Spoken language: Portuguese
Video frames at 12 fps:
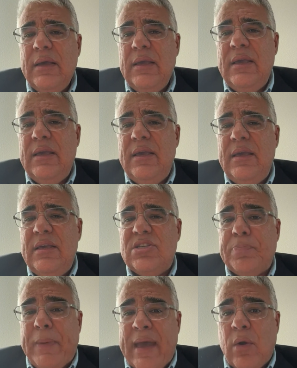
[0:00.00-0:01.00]
e
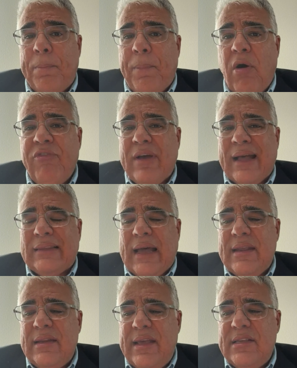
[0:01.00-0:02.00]
espero o povo
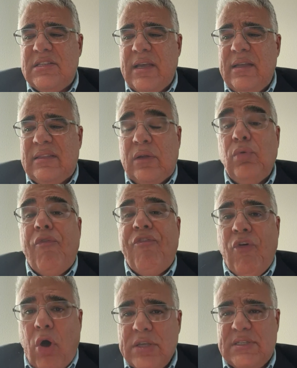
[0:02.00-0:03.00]
catarinense aí dando
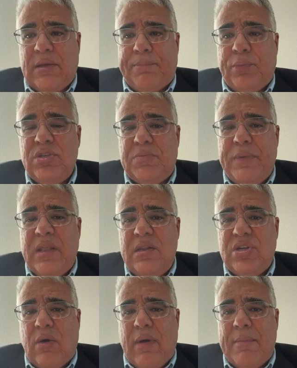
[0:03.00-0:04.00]
força para o
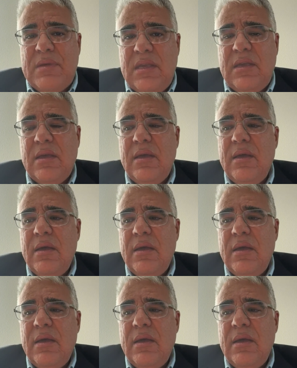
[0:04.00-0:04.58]
Espiridião a mim